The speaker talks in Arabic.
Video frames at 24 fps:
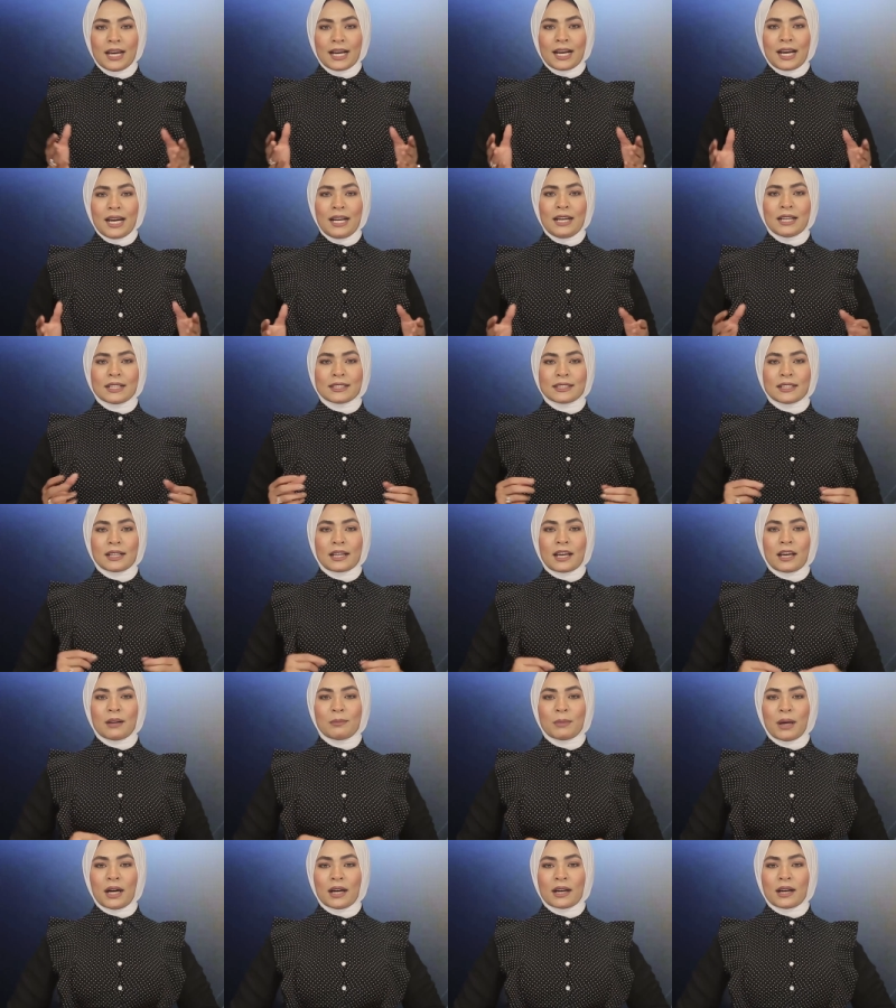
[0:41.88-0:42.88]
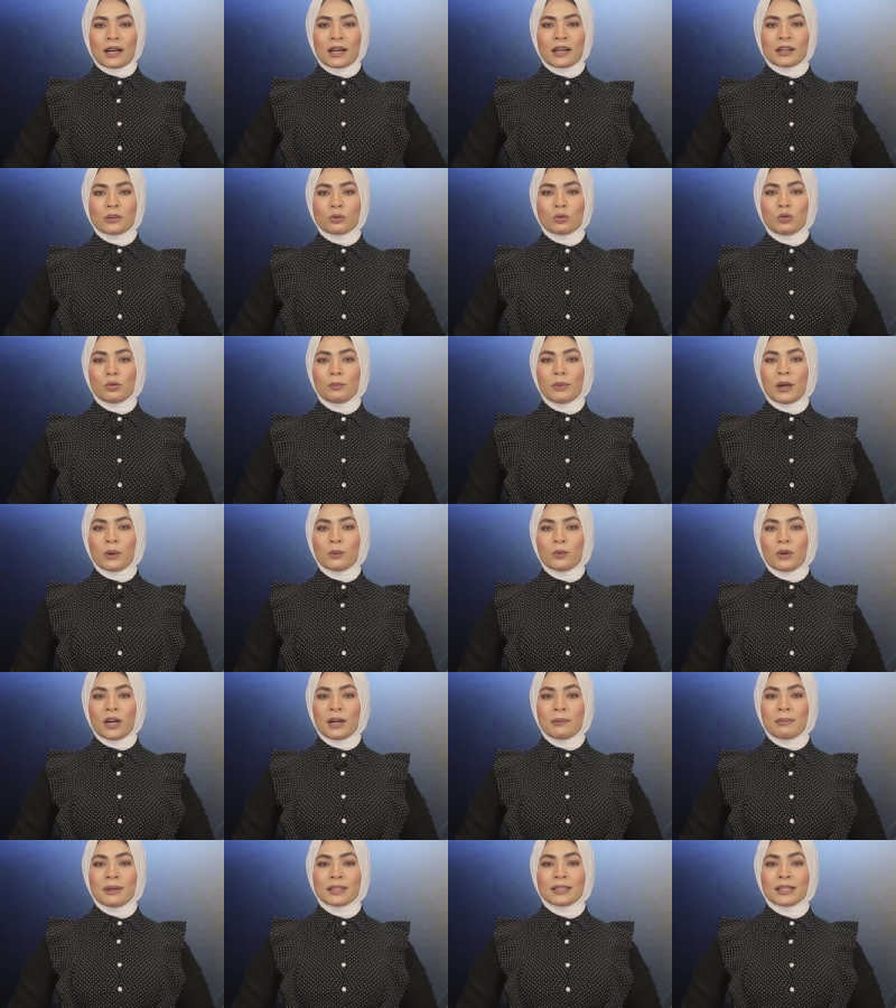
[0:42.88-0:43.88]
كانت تلك المعركة
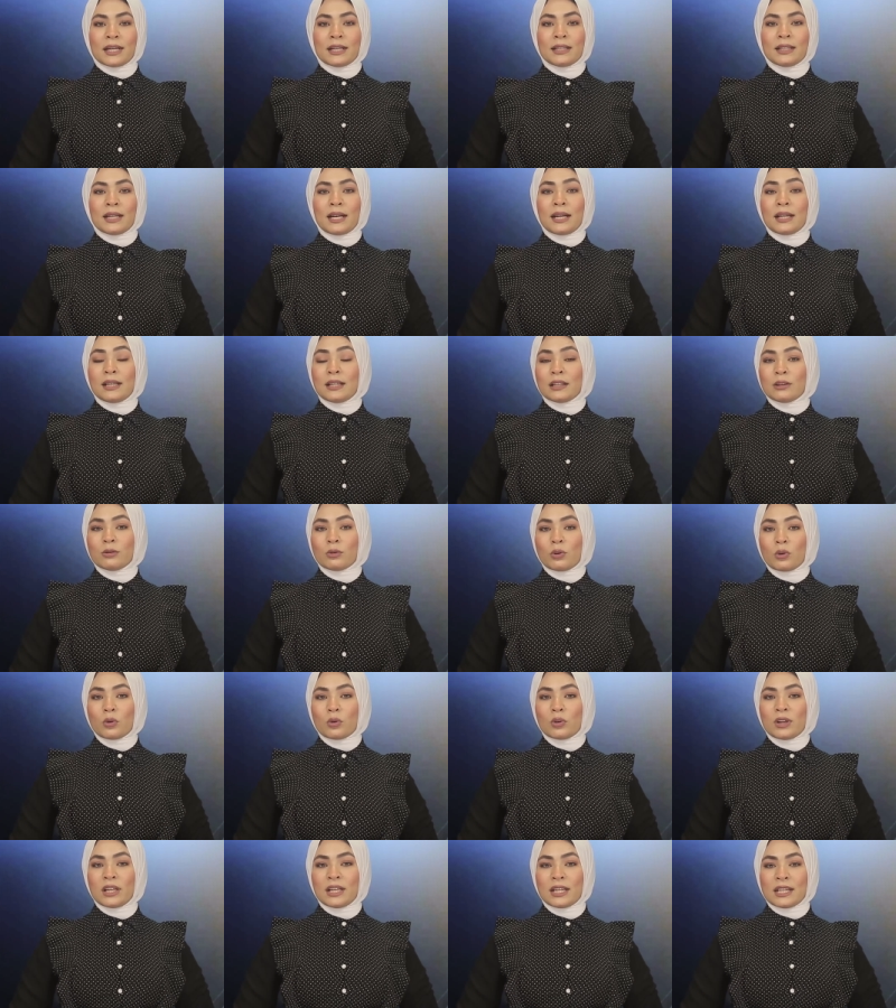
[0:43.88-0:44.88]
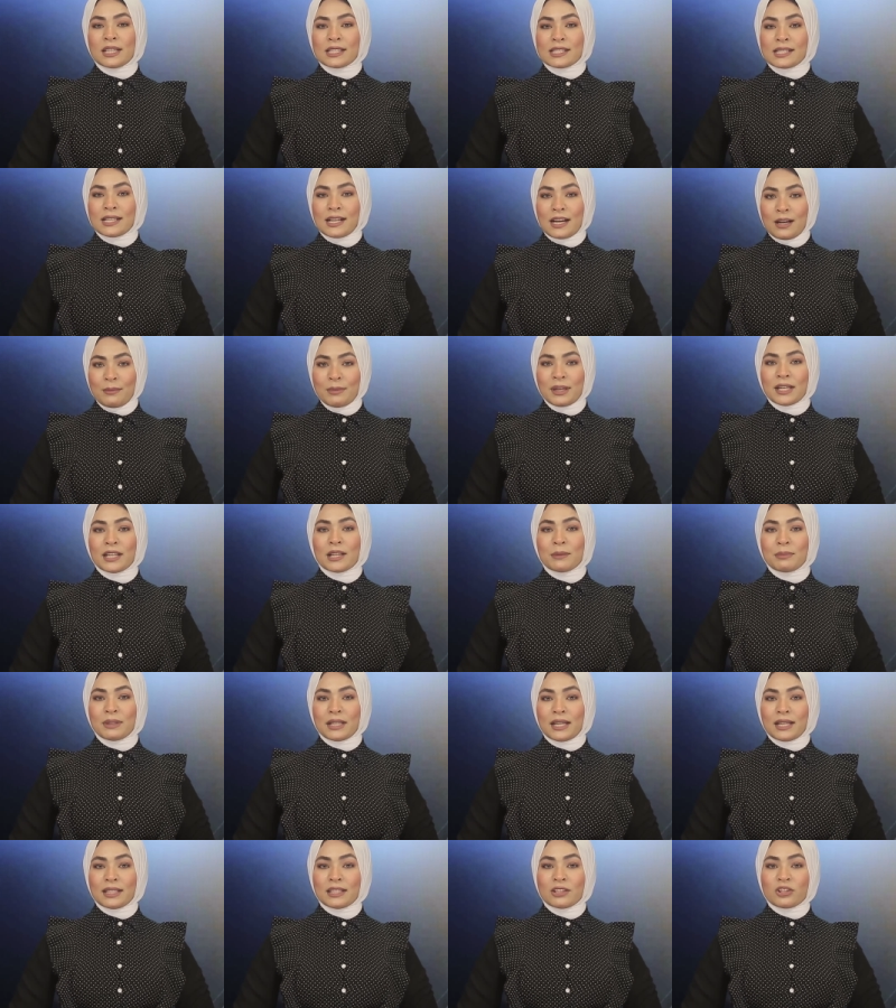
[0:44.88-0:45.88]
بوابة لدخول الإسلام إلى
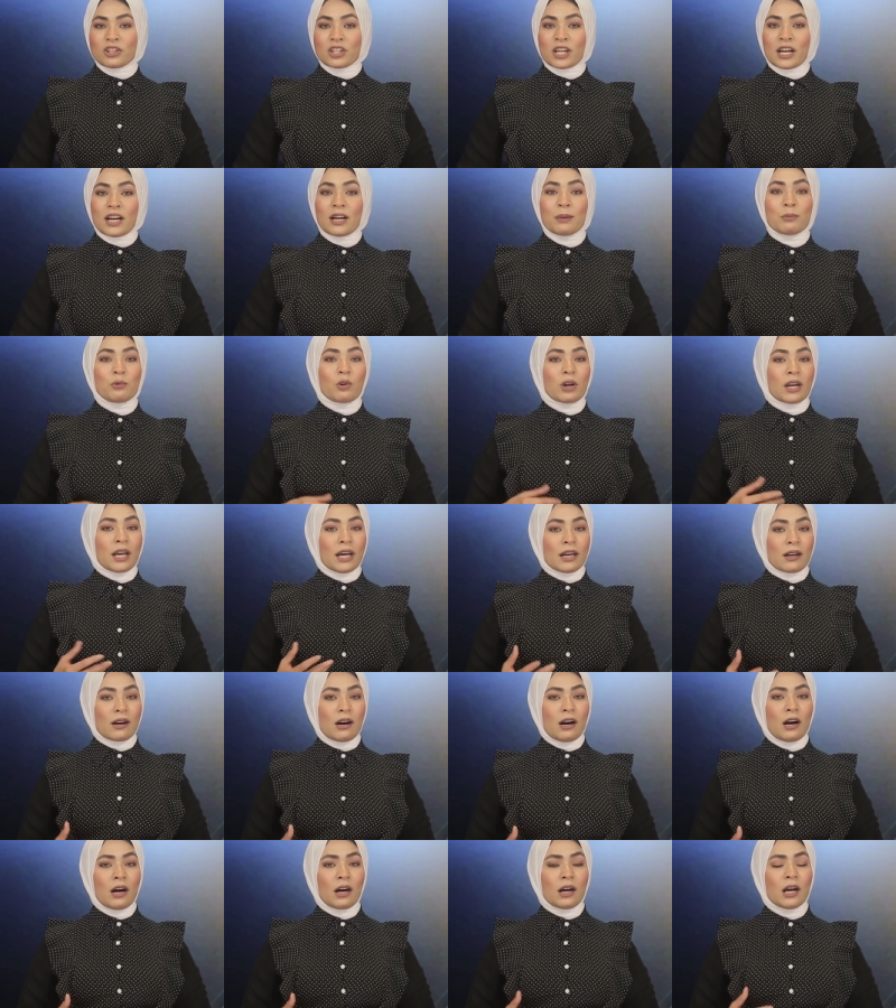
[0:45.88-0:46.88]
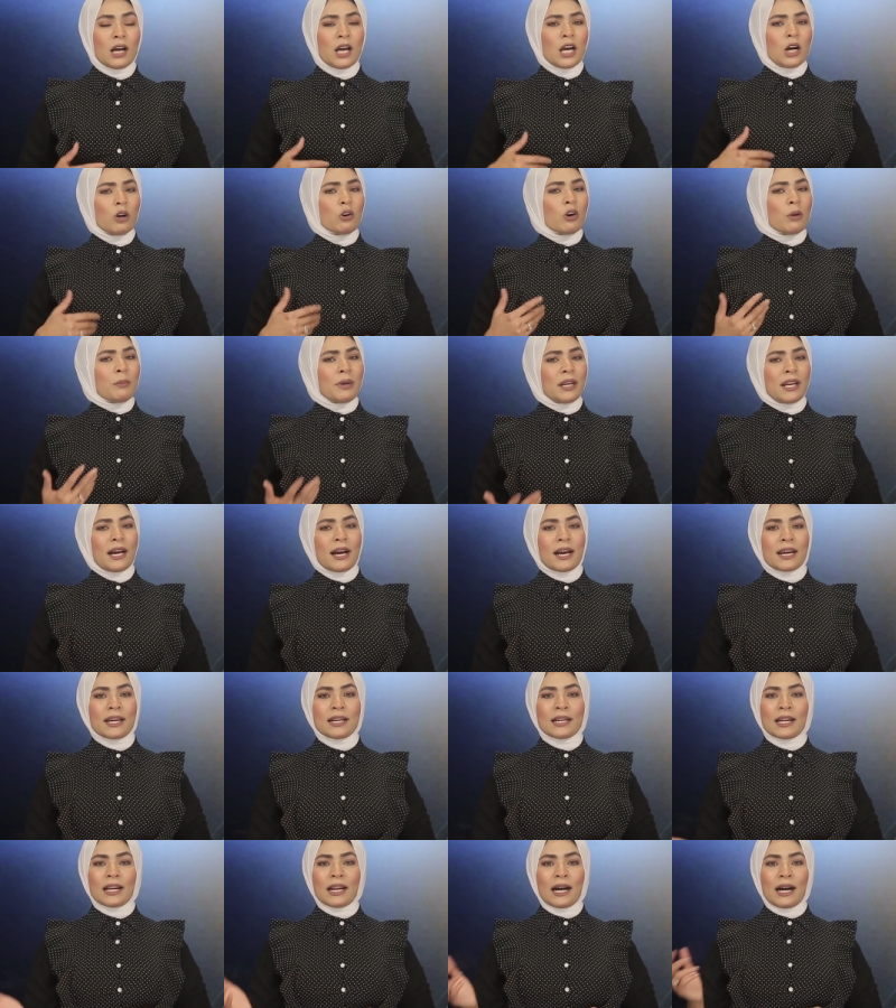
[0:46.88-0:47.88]
بلاد الشام والعراق ومنها
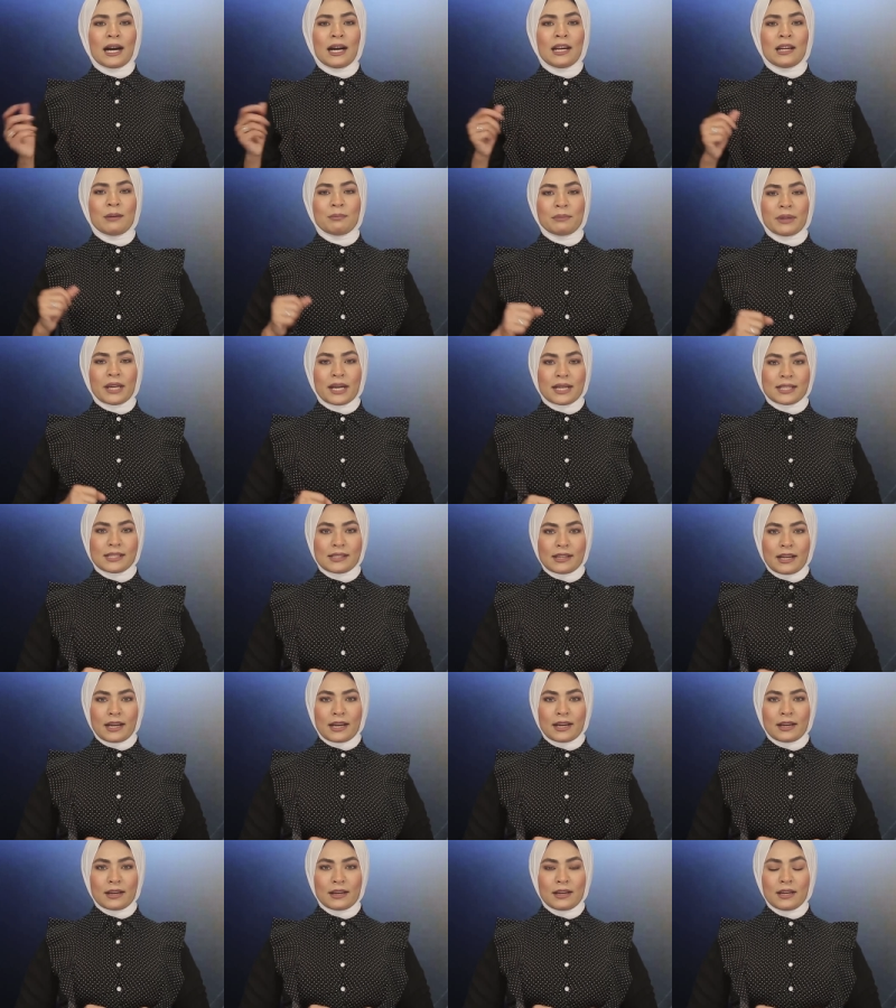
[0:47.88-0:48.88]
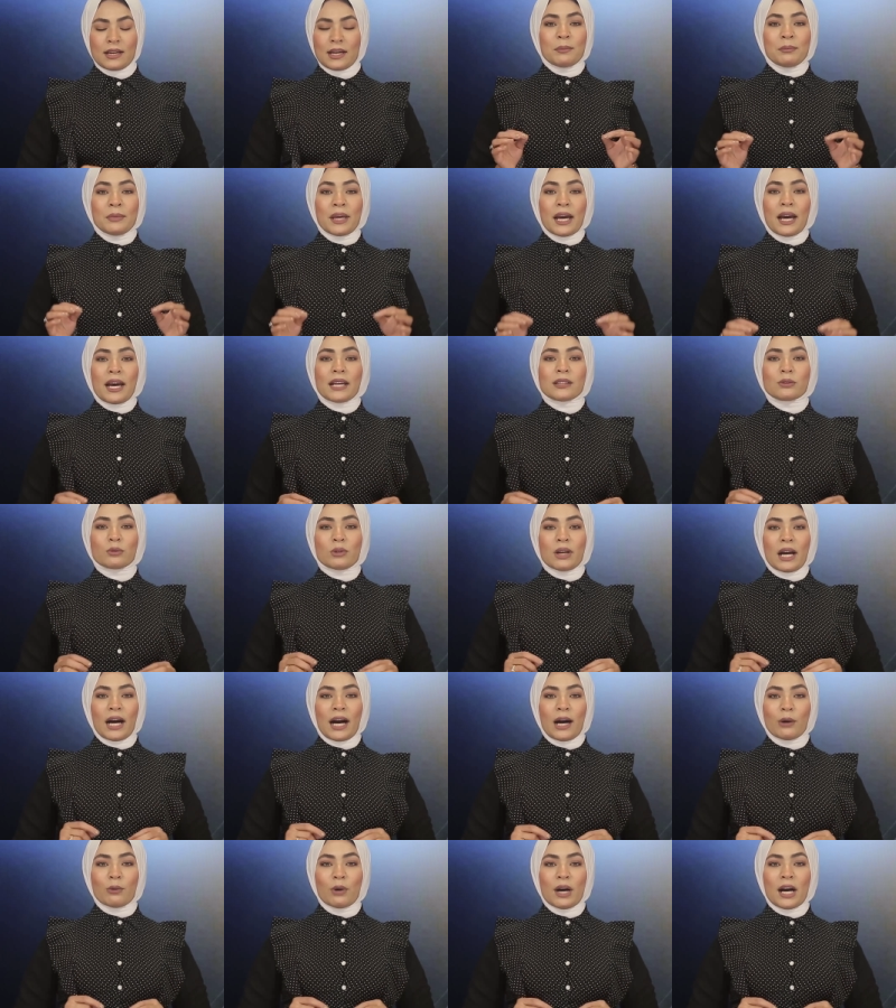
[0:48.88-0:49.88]
إلى العالم بأسره مئات
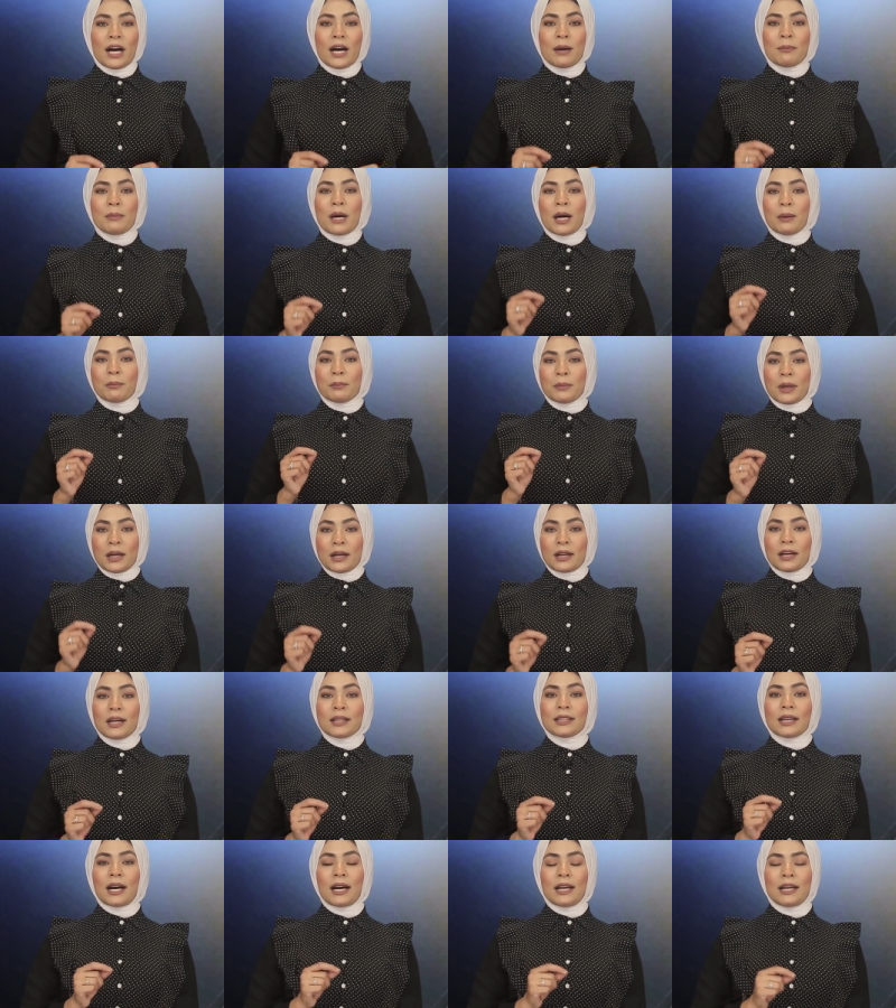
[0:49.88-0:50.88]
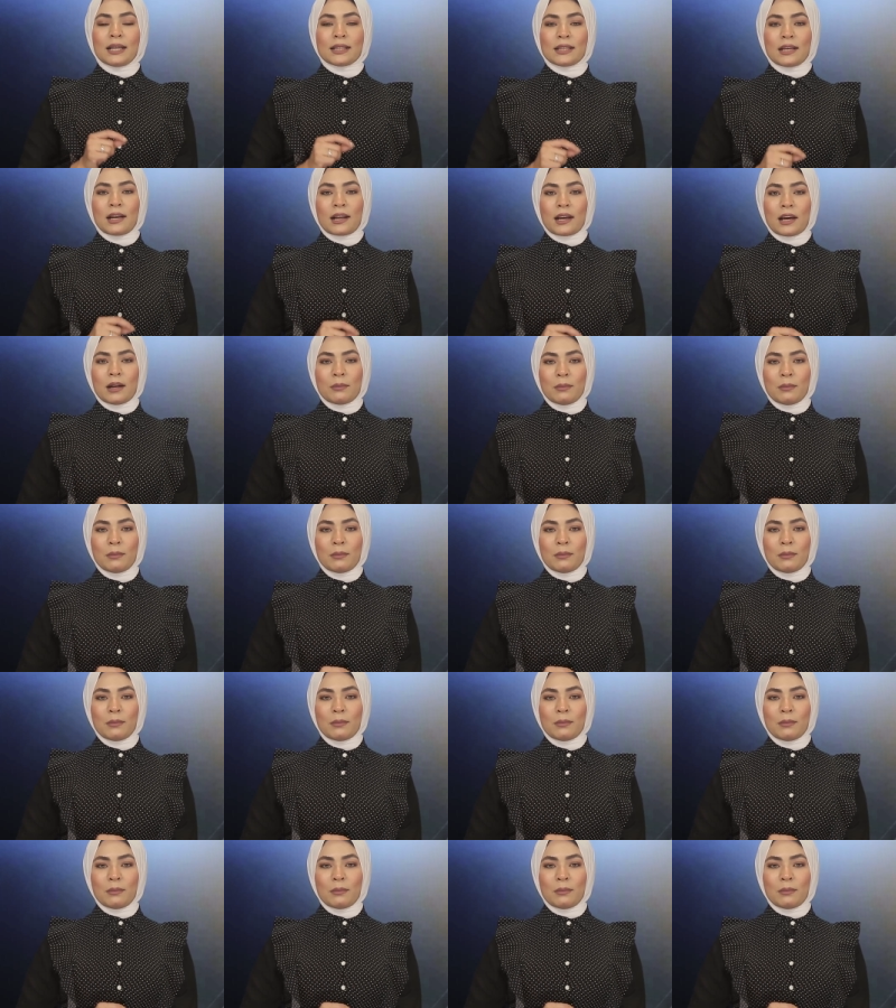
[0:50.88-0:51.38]
الأعوام مرت على تلك